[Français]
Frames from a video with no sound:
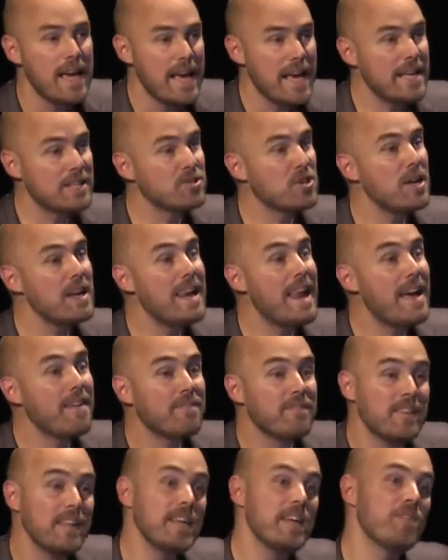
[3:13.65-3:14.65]
Est-ce que
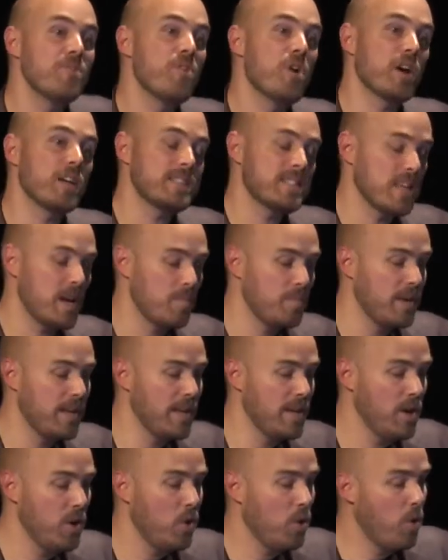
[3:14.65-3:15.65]
l'avenir va
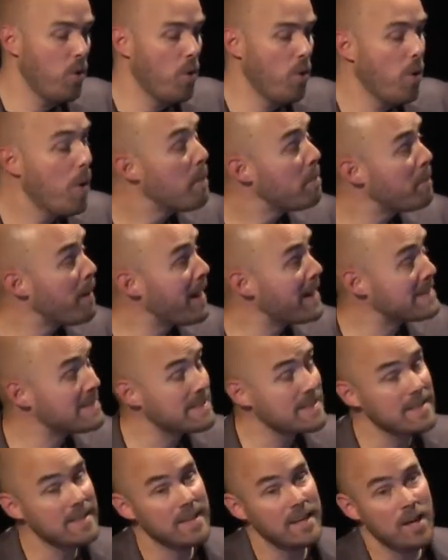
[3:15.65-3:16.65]
ressembler au
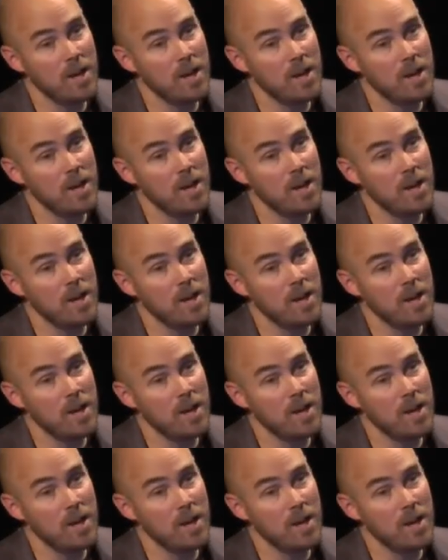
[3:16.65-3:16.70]
passé?